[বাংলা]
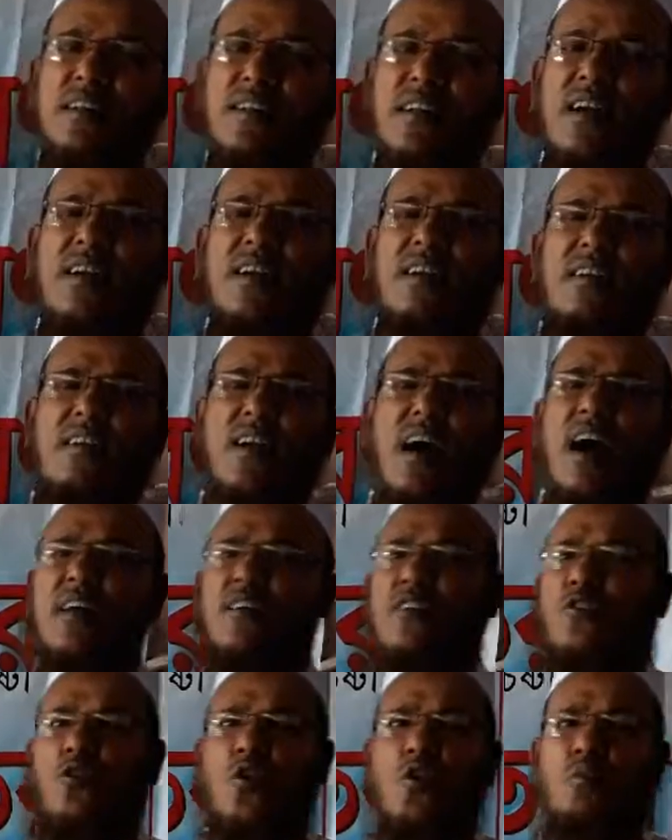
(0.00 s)
দিন
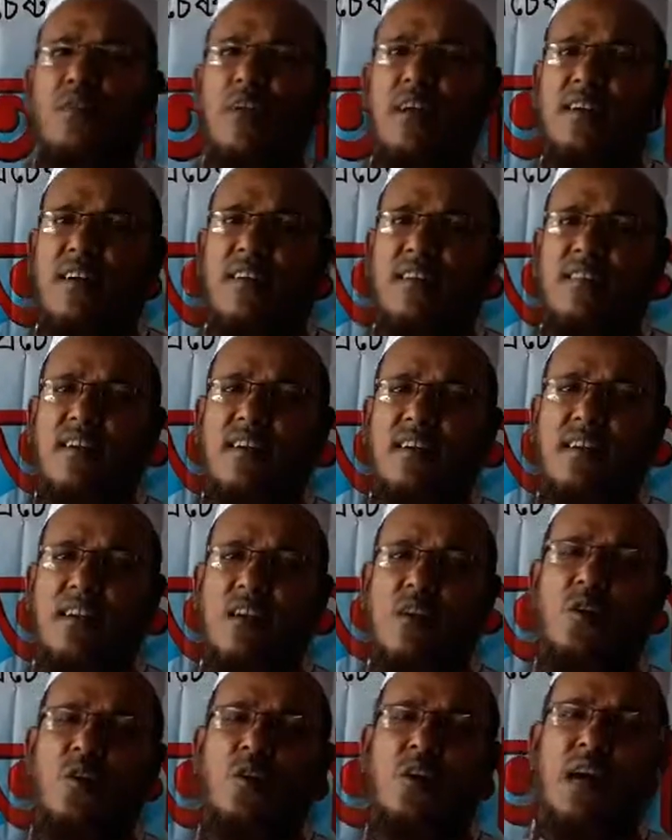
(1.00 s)
রাত শ্রম দিয়ে যাচ্ছেন
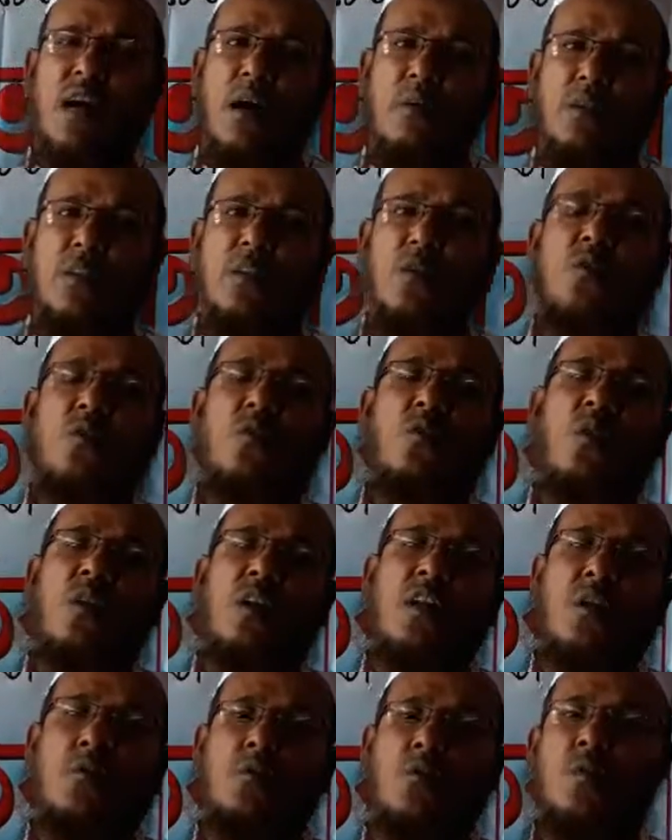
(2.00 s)
তিনি হলেন আমাদের
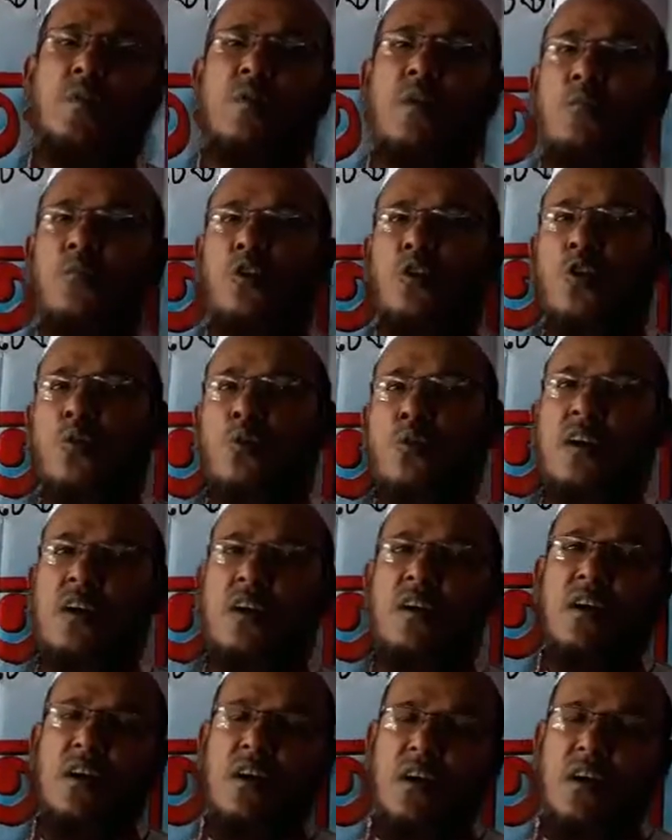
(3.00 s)
অনলাইন ফোরামের মধ্যমণি